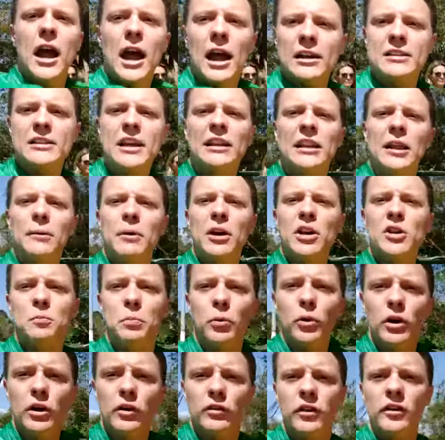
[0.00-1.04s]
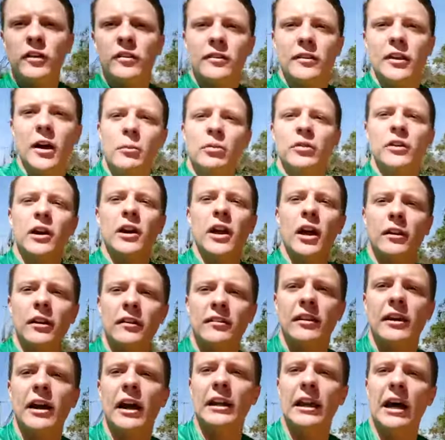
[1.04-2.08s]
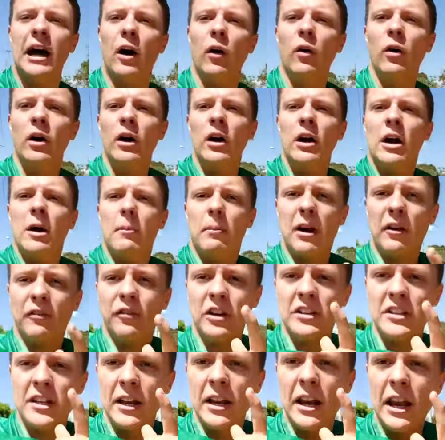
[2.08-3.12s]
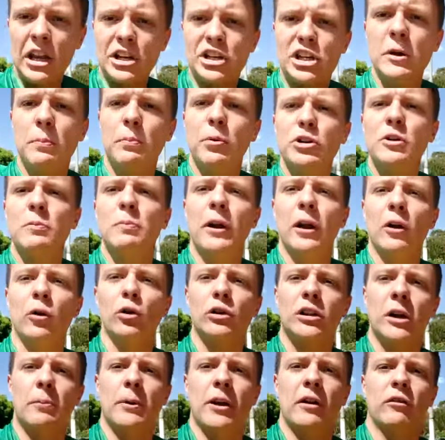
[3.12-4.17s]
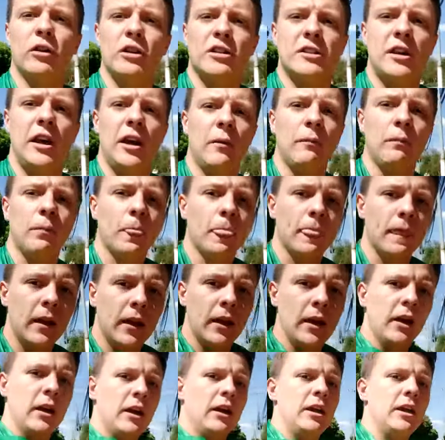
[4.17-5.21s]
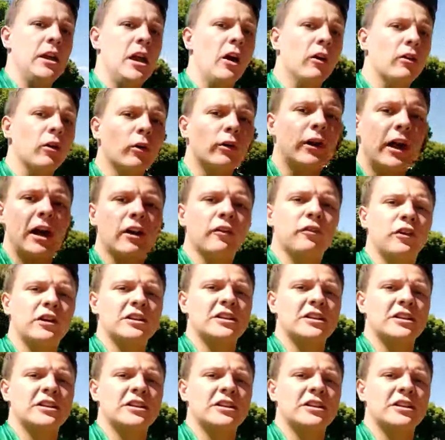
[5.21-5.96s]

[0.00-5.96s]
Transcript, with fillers: É exatamente por isso que estamos criando esse canal para fazer esse tipo de pergunta para você. E é o que eu quero